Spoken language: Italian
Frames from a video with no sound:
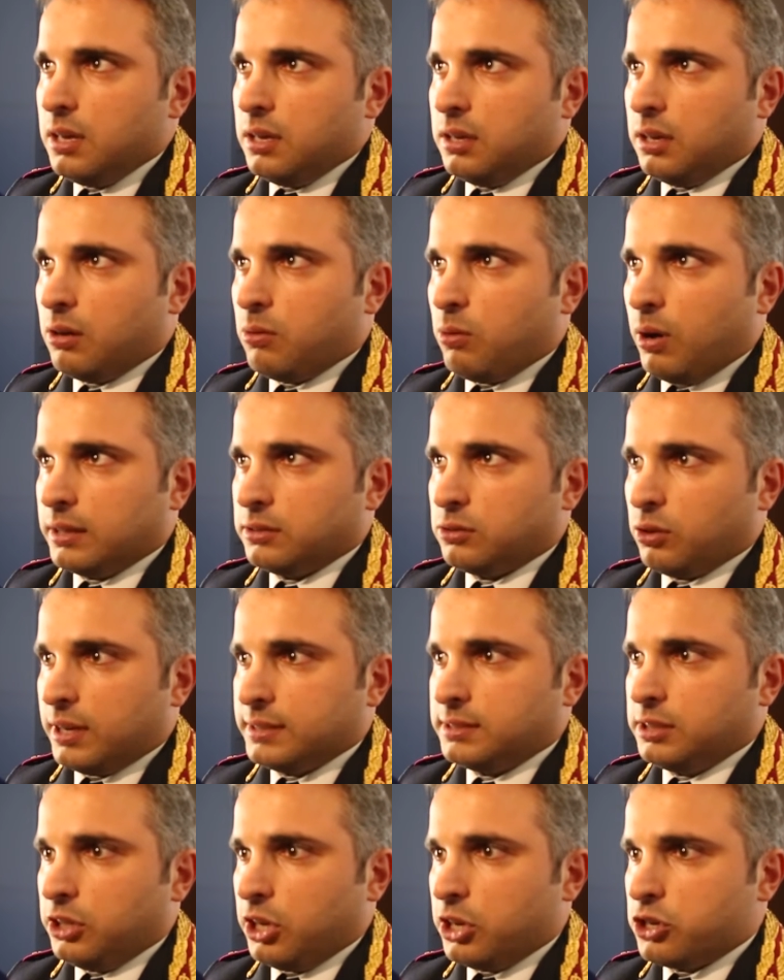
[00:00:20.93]
in quanto la
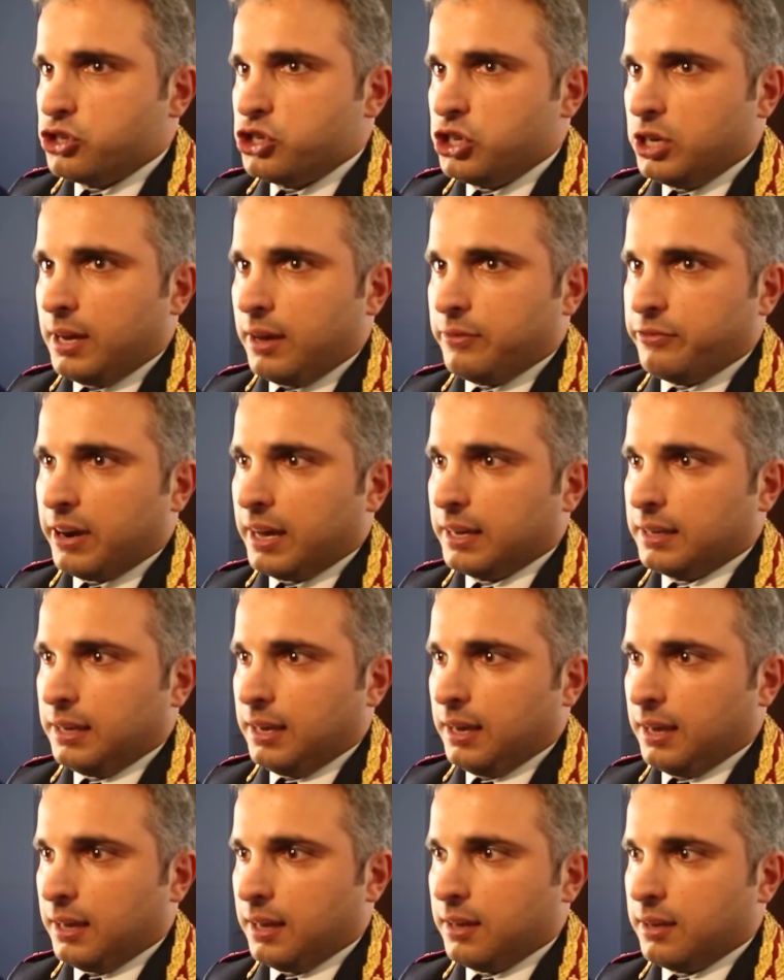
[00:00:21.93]
sinergia fra chi,
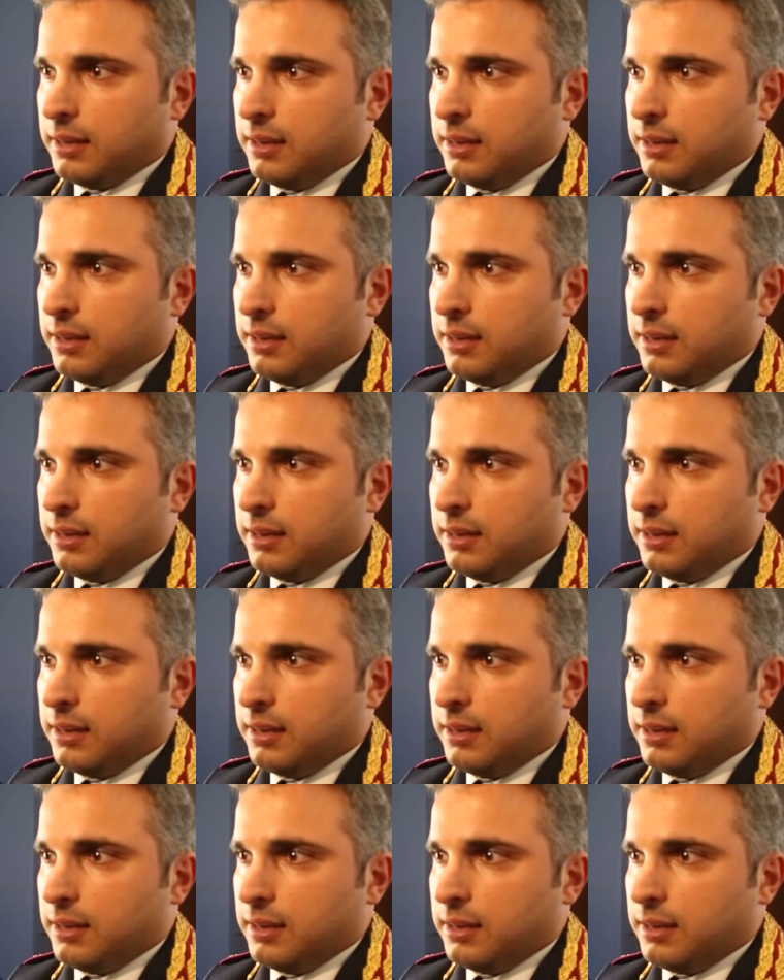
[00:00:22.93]
è,